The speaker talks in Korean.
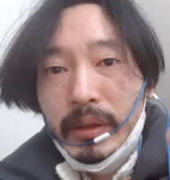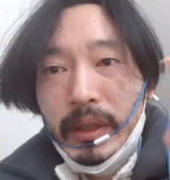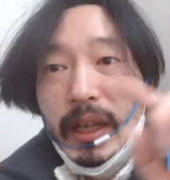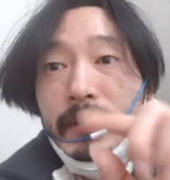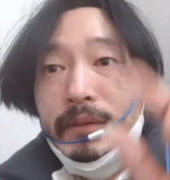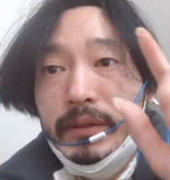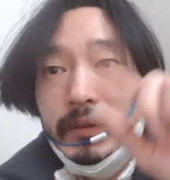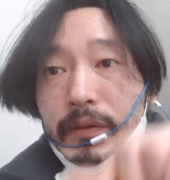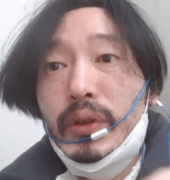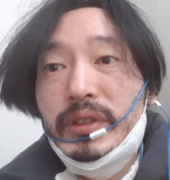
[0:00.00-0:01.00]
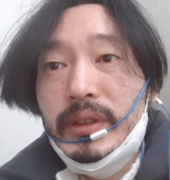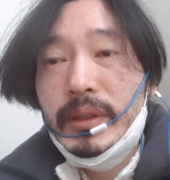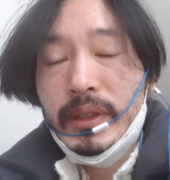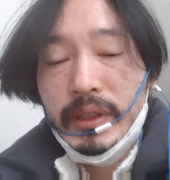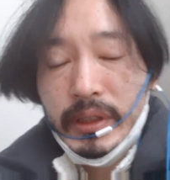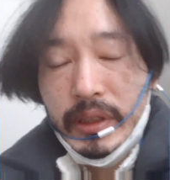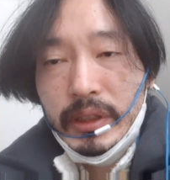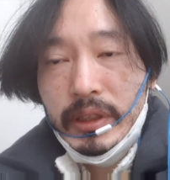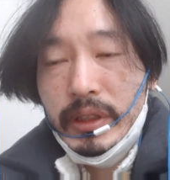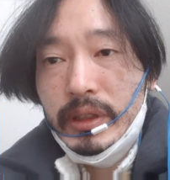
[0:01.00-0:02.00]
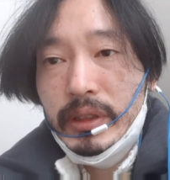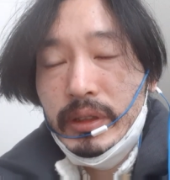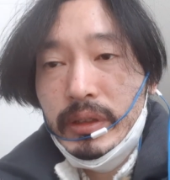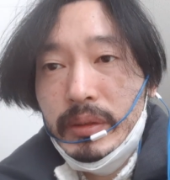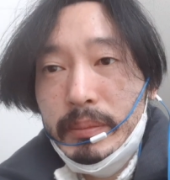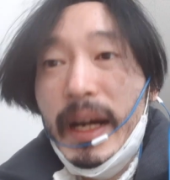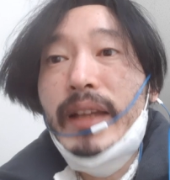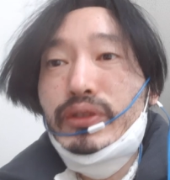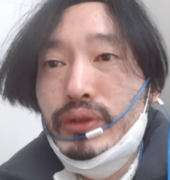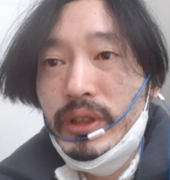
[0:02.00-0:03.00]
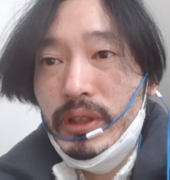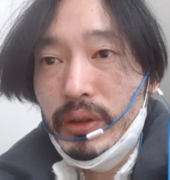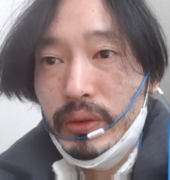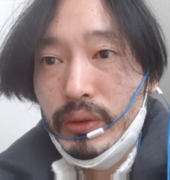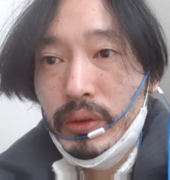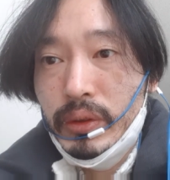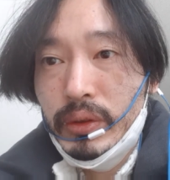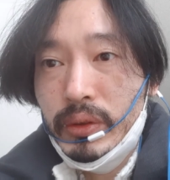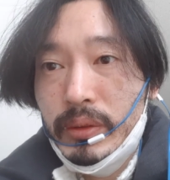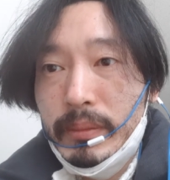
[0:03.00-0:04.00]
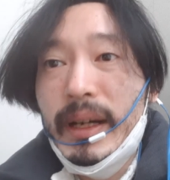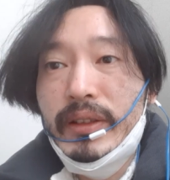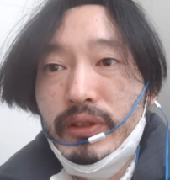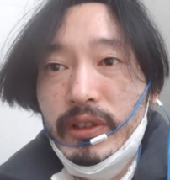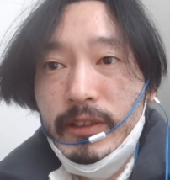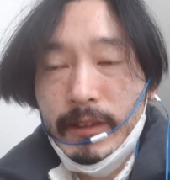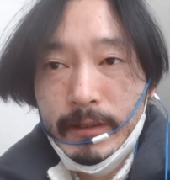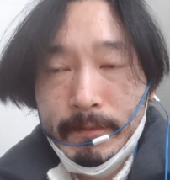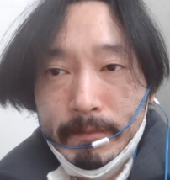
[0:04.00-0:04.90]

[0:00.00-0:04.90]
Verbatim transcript: F 풀그 만유 인력으로 만유 인력